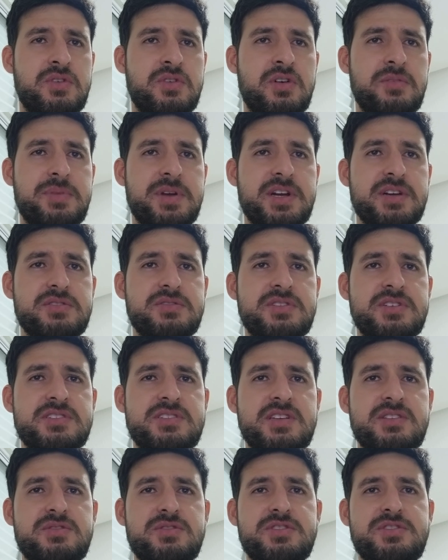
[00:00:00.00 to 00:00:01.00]
Roberto,
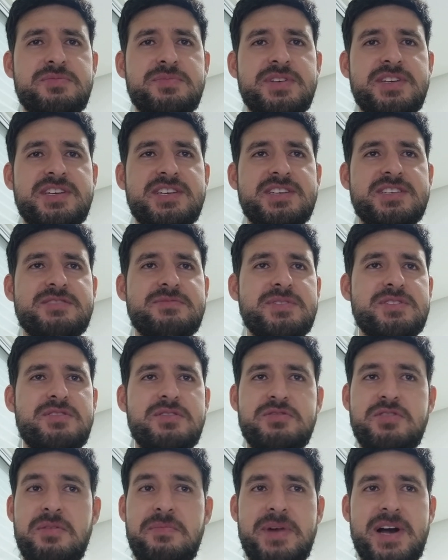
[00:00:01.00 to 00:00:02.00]
esse é doido mesmo, mas
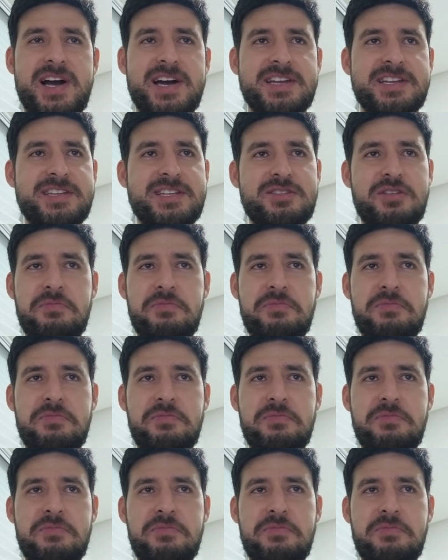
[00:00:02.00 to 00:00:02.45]
tomara, né?